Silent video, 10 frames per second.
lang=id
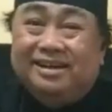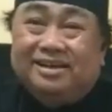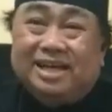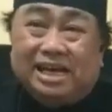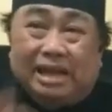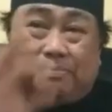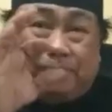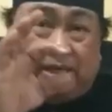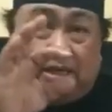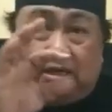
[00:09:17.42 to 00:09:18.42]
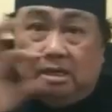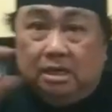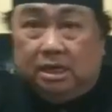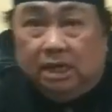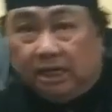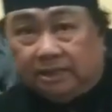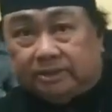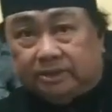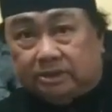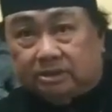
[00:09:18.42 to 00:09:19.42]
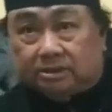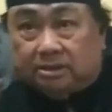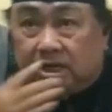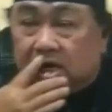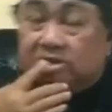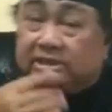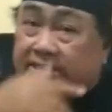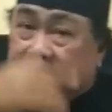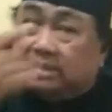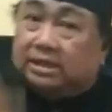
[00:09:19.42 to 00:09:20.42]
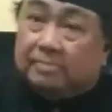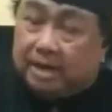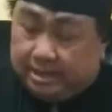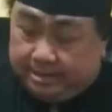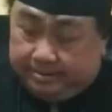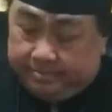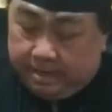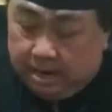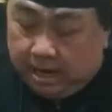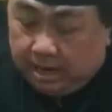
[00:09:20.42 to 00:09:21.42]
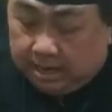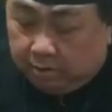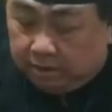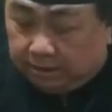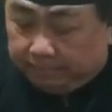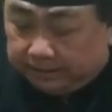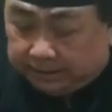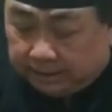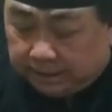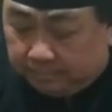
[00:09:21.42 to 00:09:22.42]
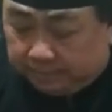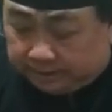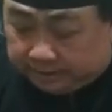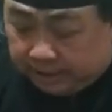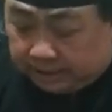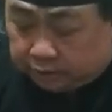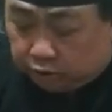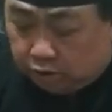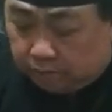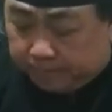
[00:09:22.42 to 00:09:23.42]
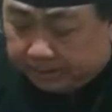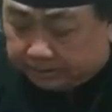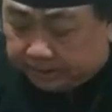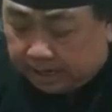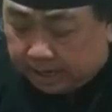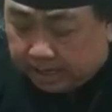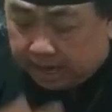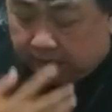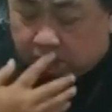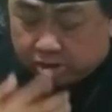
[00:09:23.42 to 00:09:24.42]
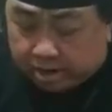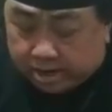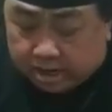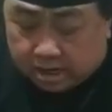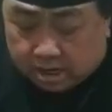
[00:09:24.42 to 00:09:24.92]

Dari epi eis. Nanti saya jelaskan mananya. Lalu kita baca dalam kisah Rasul pasal yang ke